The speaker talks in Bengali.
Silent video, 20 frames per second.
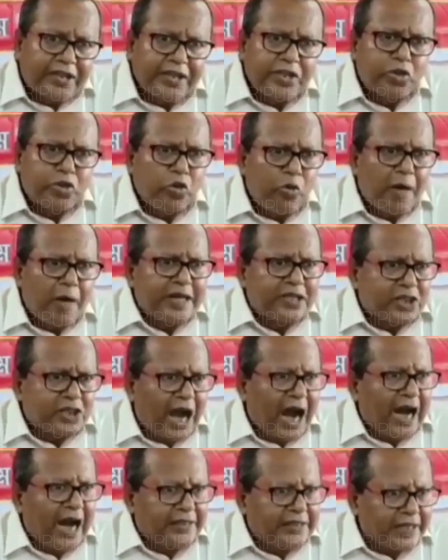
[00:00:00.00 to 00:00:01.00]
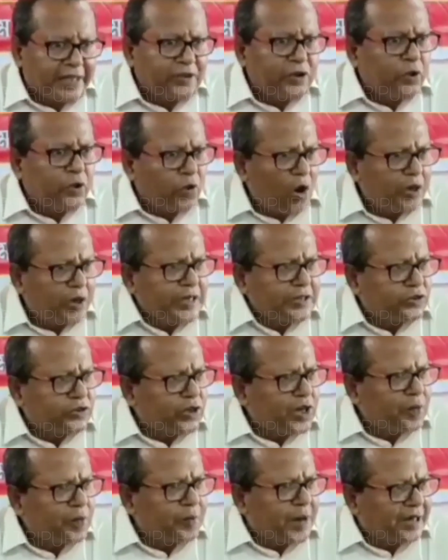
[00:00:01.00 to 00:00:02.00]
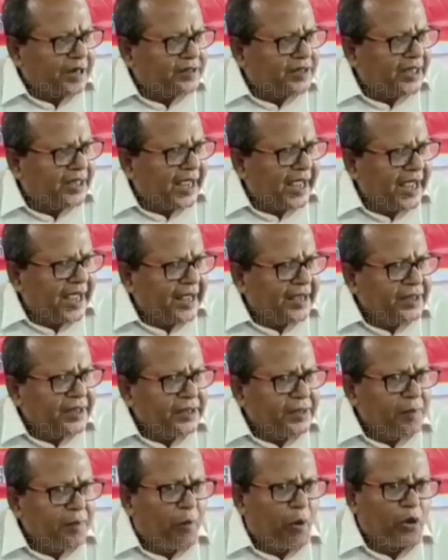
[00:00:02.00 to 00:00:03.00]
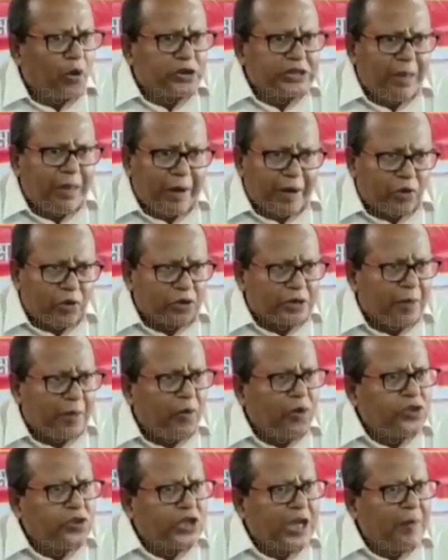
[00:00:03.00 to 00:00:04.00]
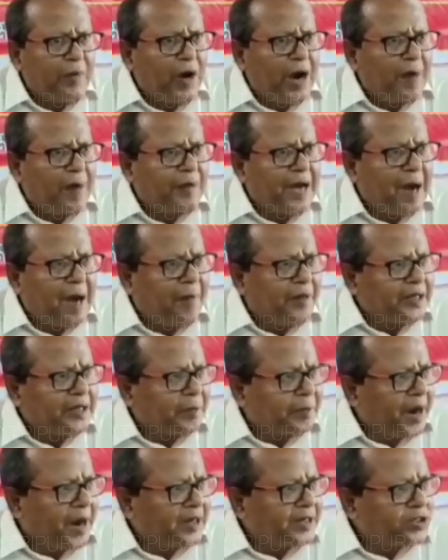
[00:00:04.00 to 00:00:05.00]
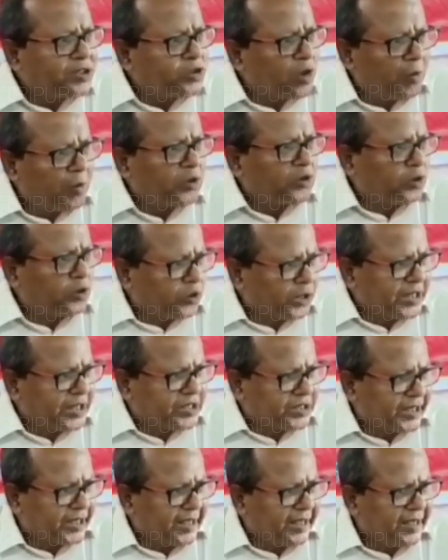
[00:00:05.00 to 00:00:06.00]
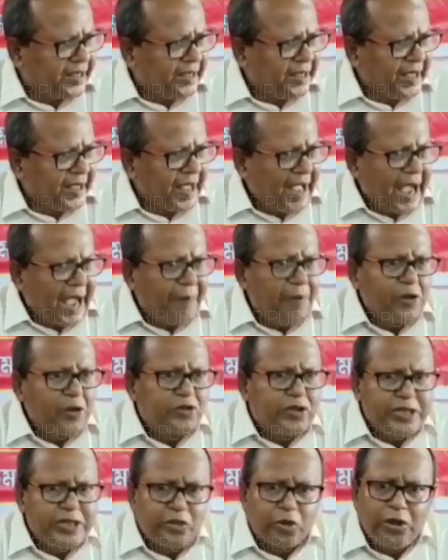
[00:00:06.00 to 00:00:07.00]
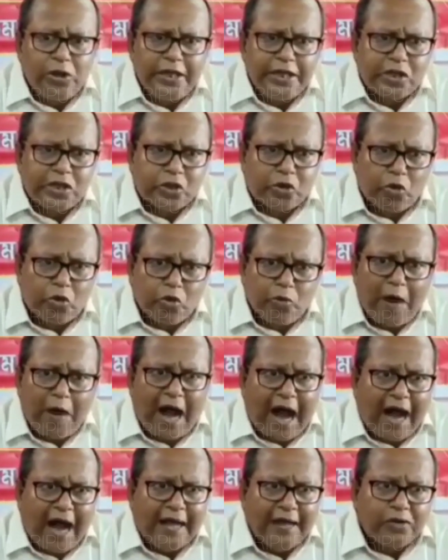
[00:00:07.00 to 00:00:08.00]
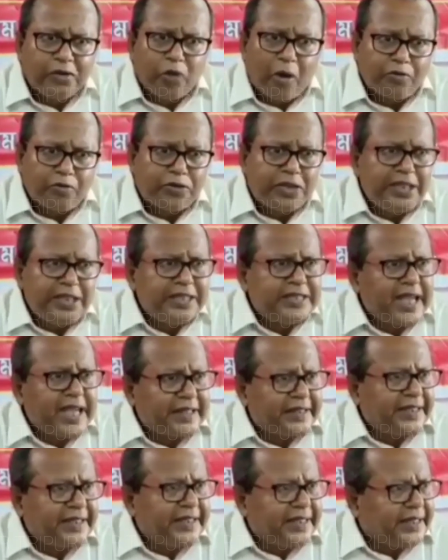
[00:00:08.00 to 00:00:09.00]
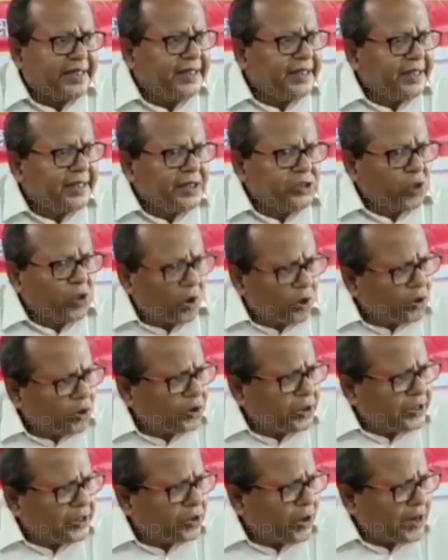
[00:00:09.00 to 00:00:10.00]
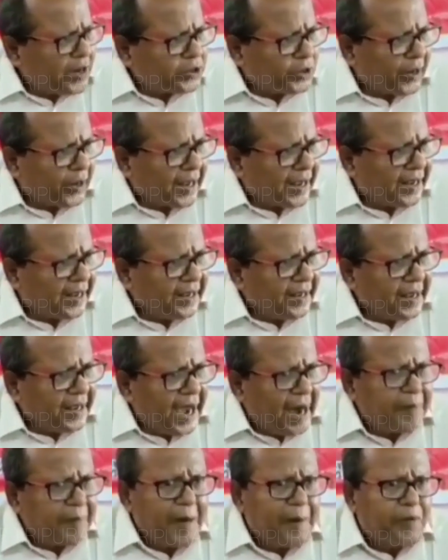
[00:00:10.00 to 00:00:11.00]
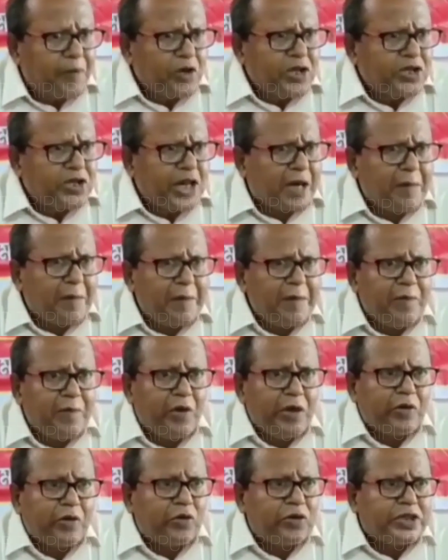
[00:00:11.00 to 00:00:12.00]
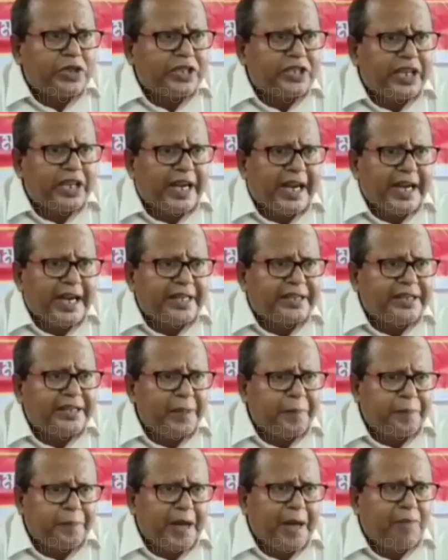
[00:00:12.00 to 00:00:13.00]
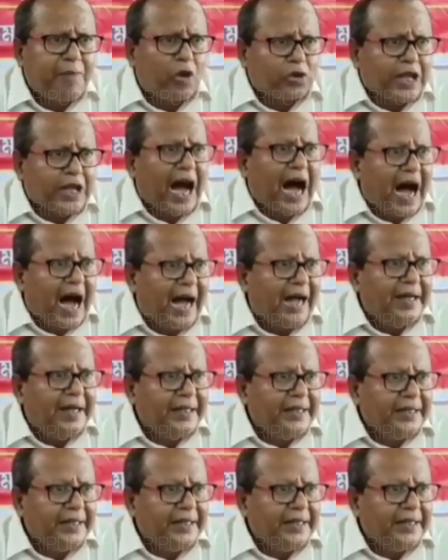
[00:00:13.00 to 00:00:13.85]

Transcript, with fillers: আশিস কুমার সাহা জাতীয় কংগ্রেস দলের প্রার্থীকে ভোট দেওয়ার কথা বলছি এবং আমরা আমাদের পার্টির সমর্থন দিচ্ছি এবং ছিচল্লিশ সুরমা তফসিলি জাতি সংরক্ষিত আসনে আমরা পরিষ্কারভাবে মনে করছি সেখানে টিপরা মথা